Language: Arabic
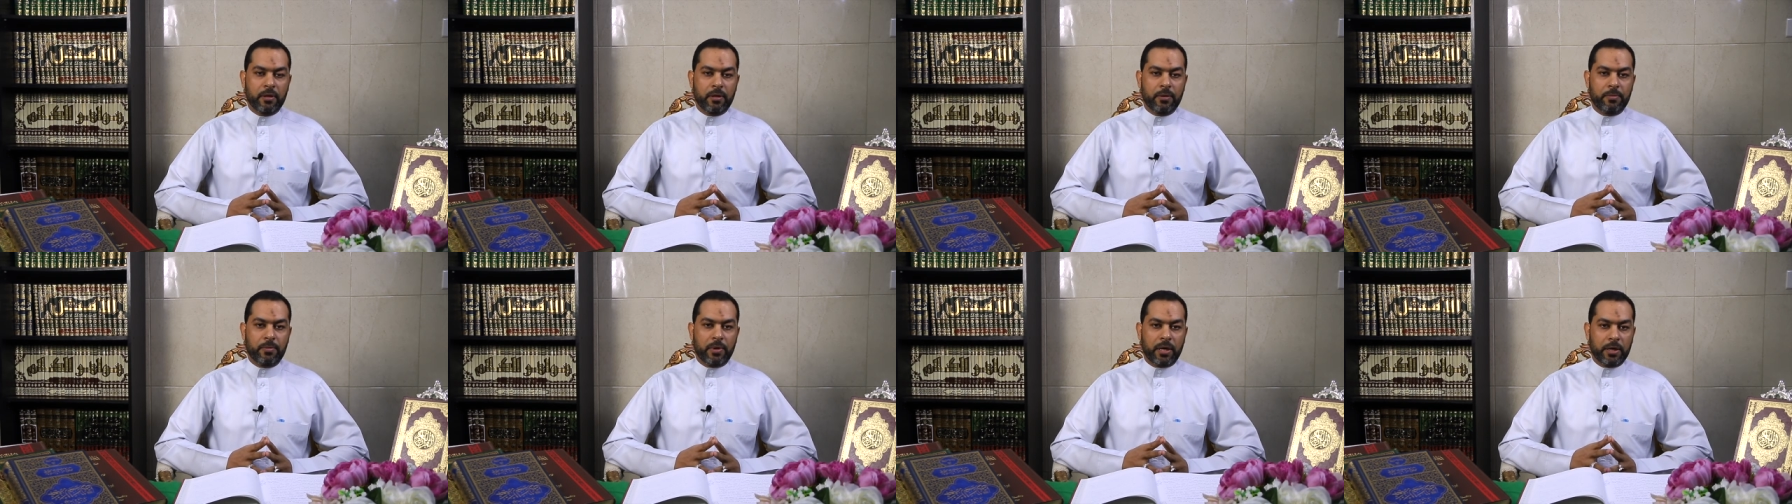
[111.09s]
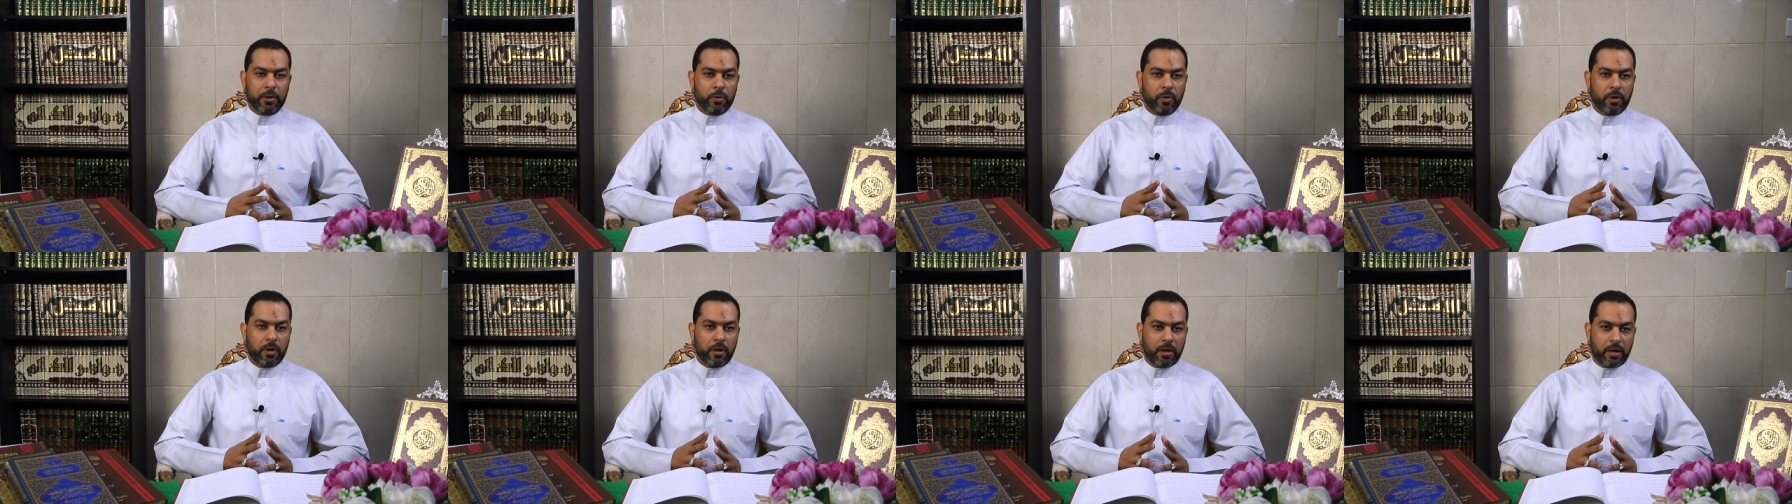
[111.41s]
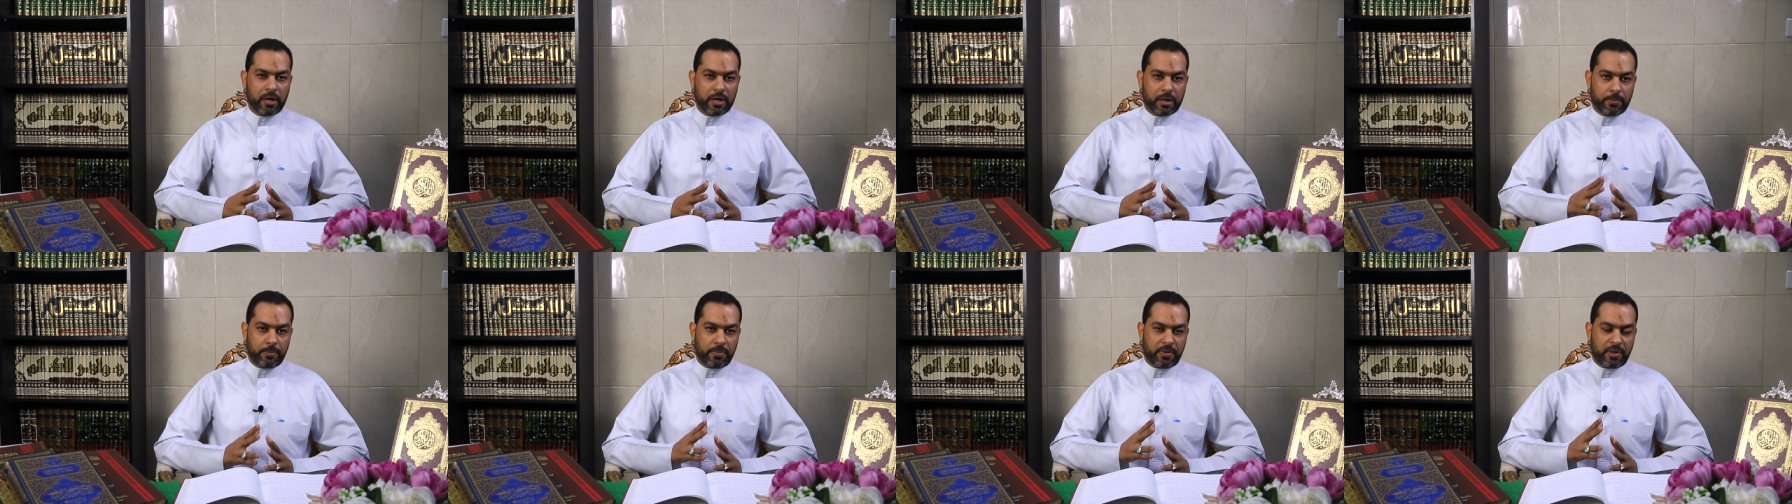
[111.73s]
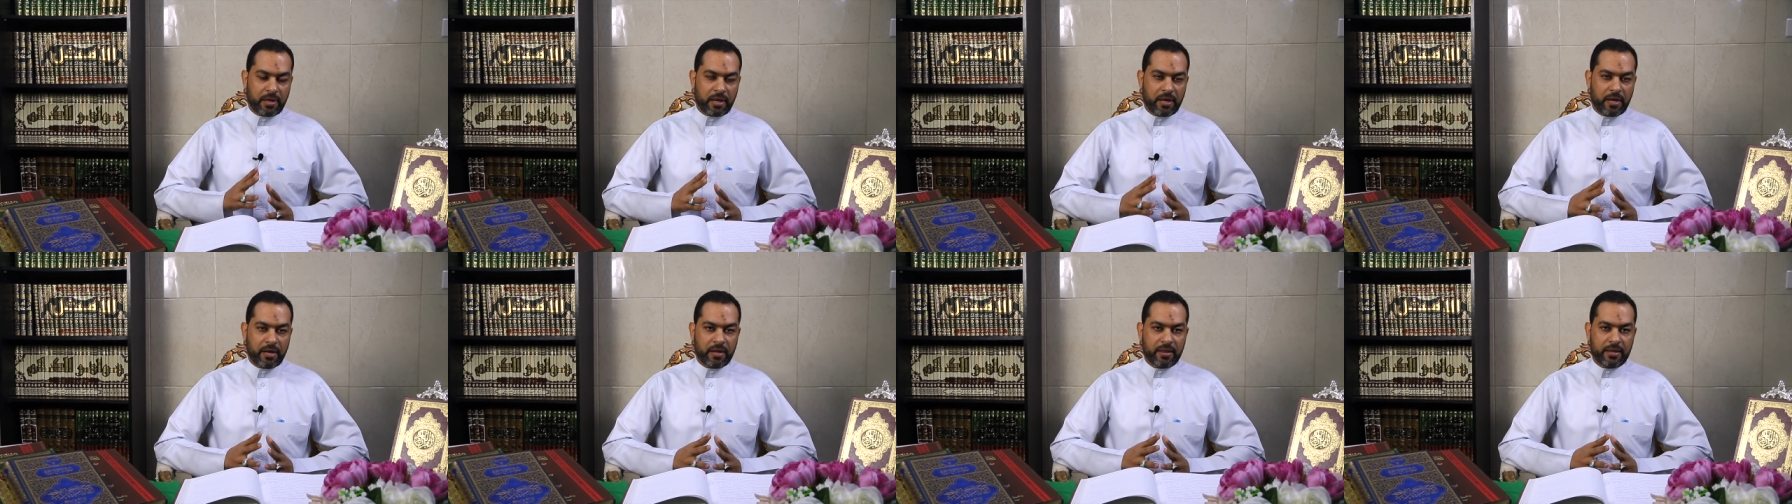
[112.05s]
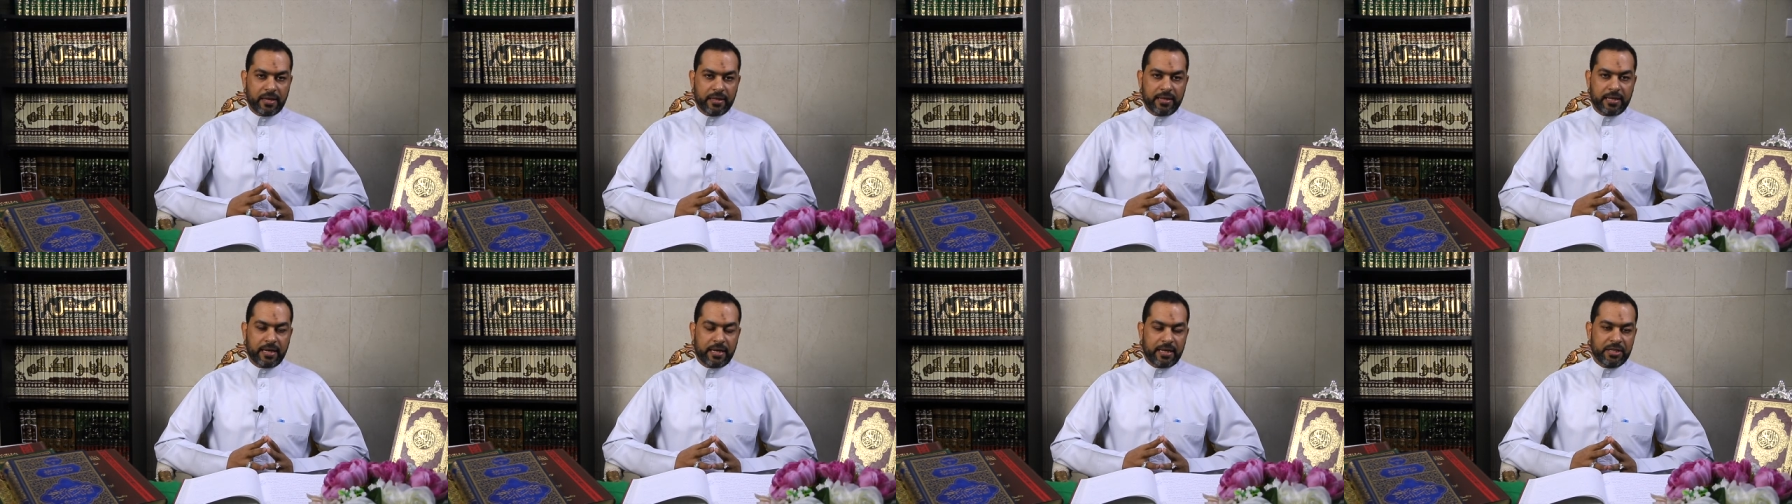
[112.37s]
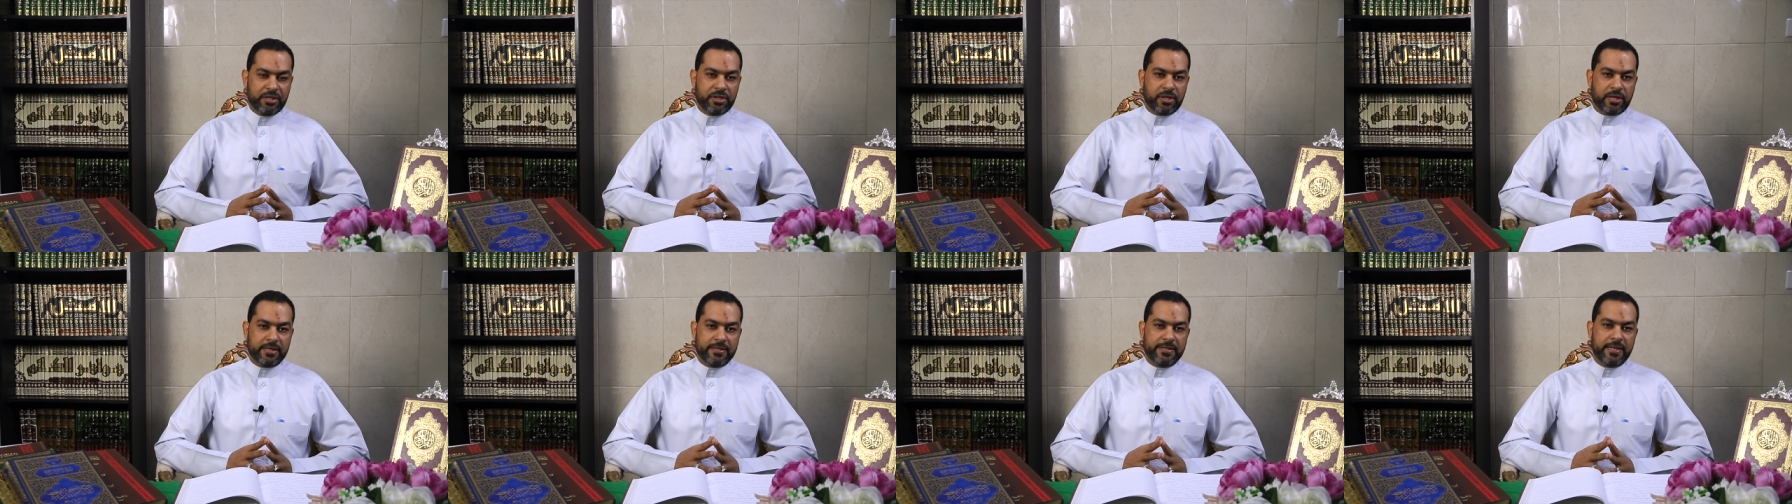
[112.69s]
ما يقارب ثلاثة
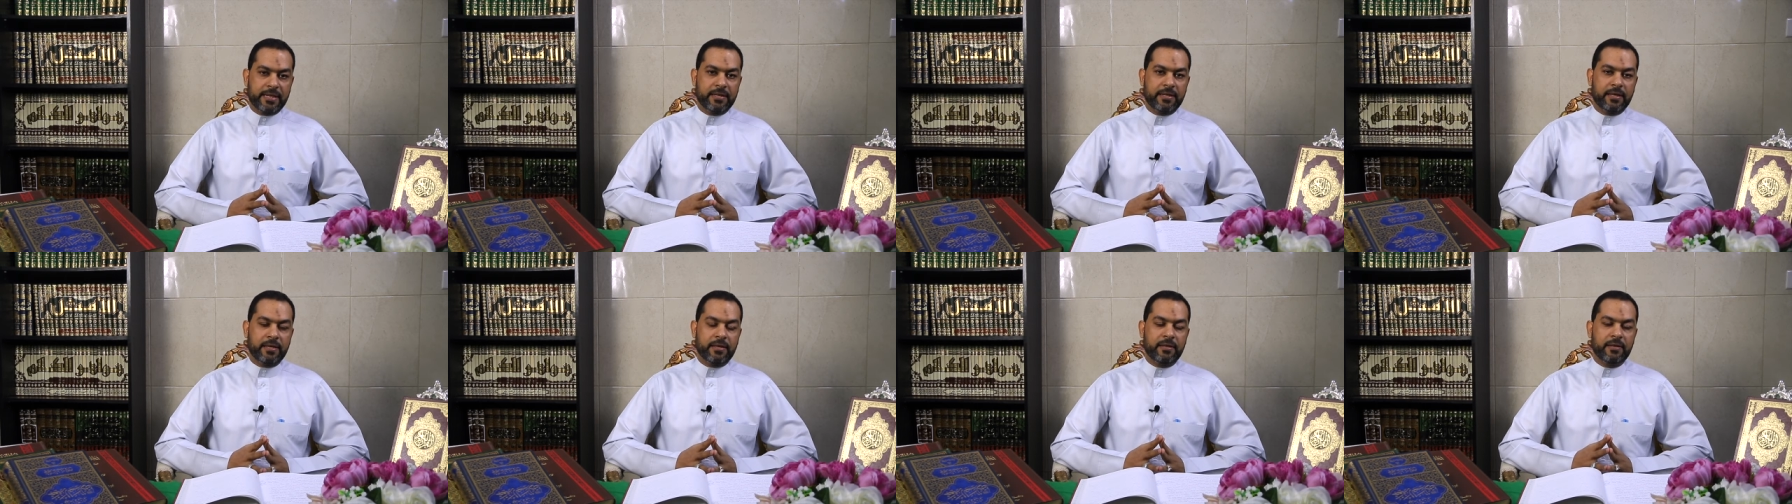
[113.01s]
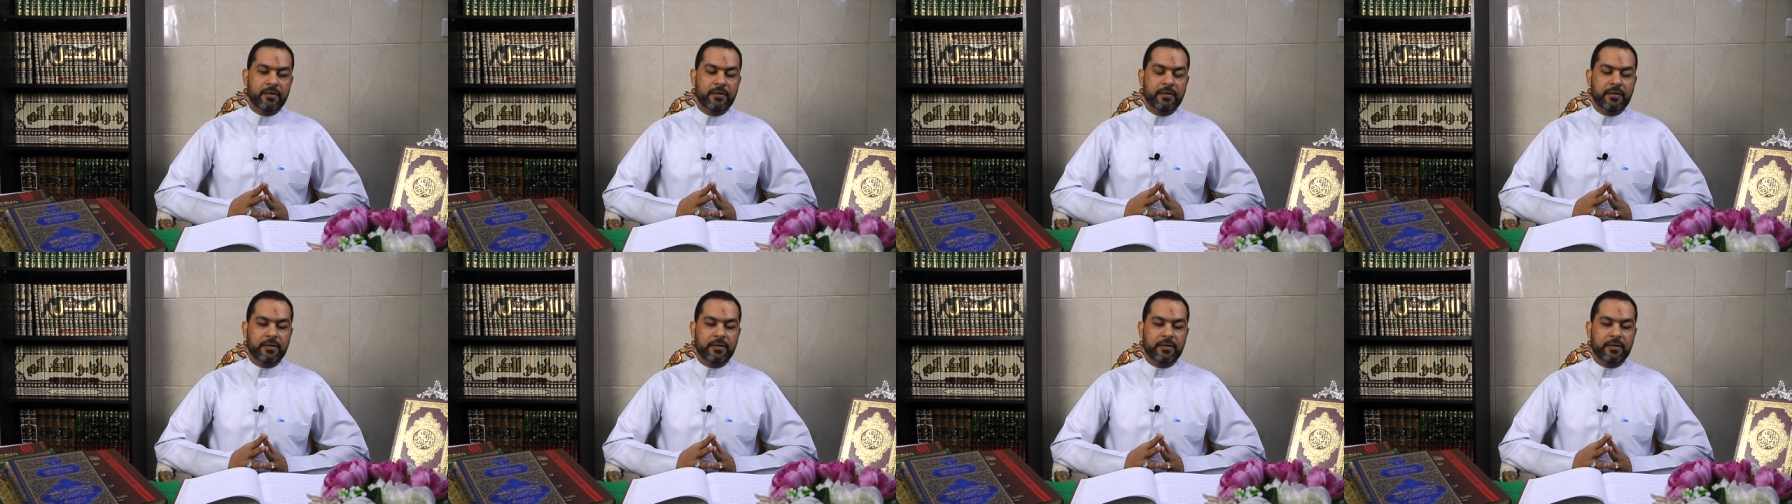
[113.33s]
عشر سنة